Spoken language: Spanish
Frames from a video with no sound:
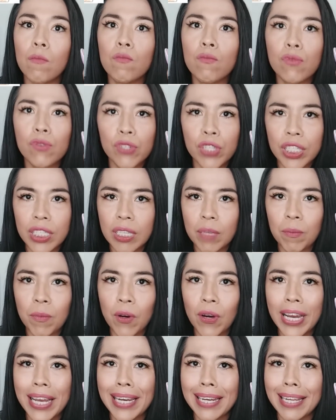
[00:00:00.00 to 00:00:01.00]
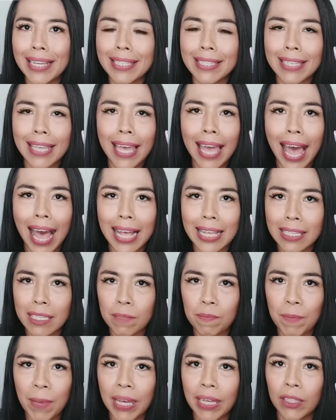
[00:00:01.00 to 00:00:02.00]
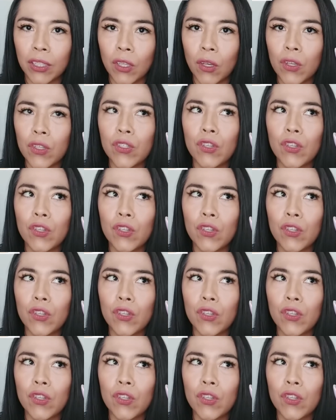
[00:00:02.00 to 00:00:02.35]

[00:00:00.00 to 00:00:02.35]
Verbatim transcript: muchísimo en ese aspecto,